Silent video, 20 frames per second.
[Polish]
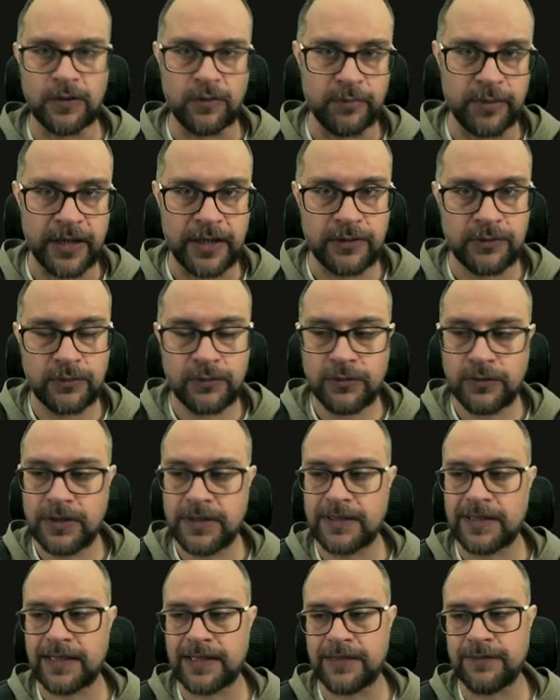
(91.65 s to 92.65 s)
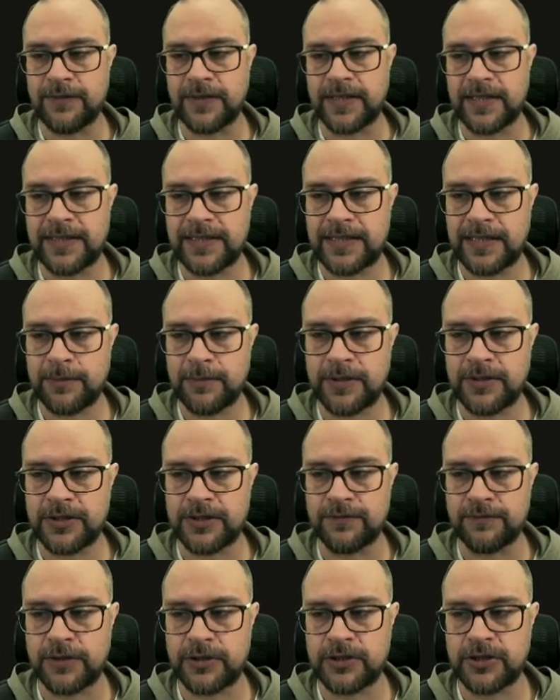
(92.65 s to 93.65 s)
obiektu i ta referencja będzie
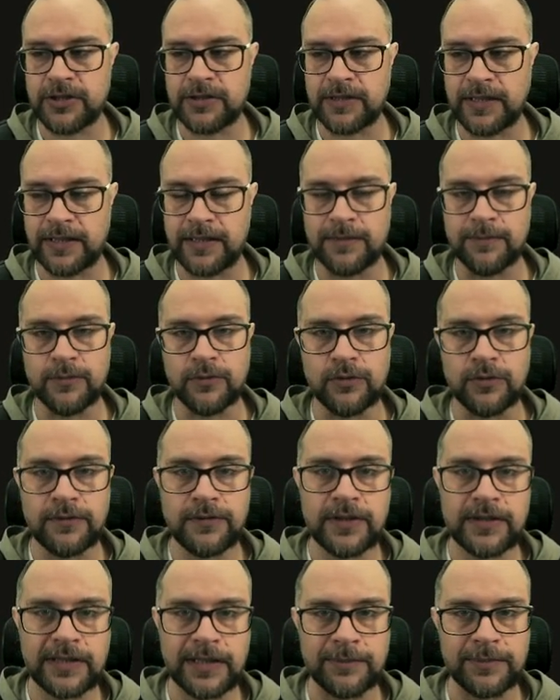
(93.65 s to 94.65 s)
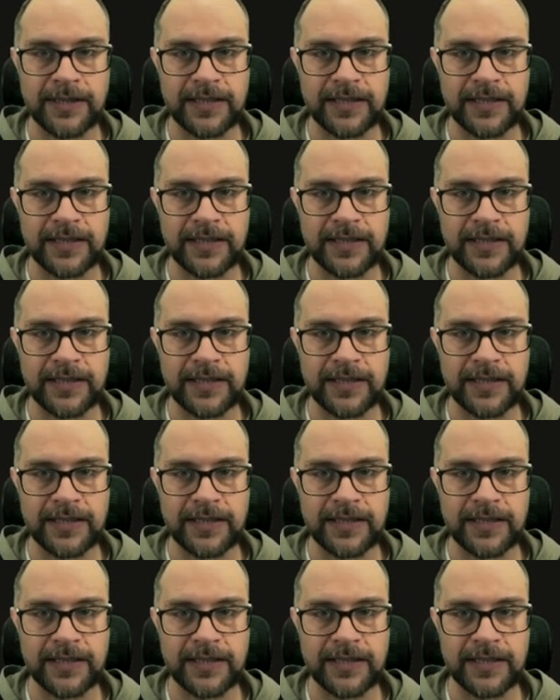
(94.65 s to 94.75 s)
właśnie takim uchwytem,